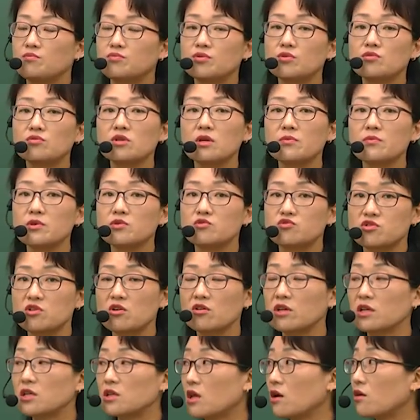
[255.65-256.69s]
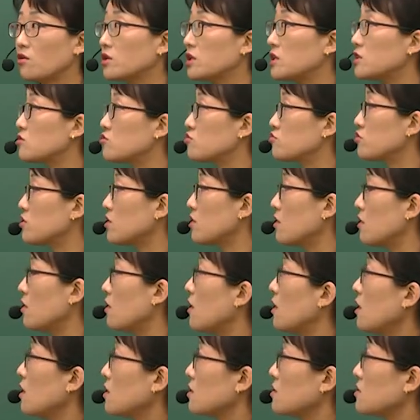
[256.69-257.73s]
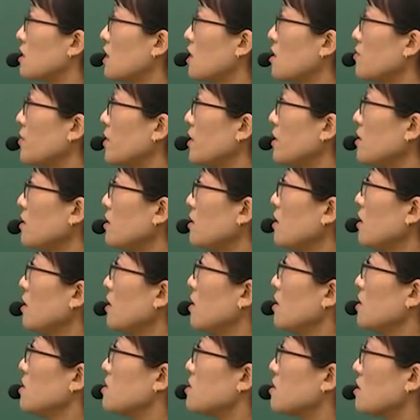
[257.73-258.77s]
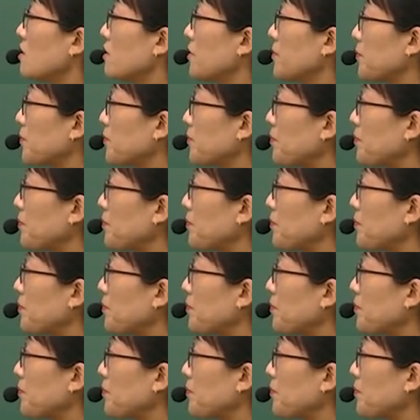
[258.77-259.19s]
프로그램이 구성이 되어 있고요. 그 다음에 이제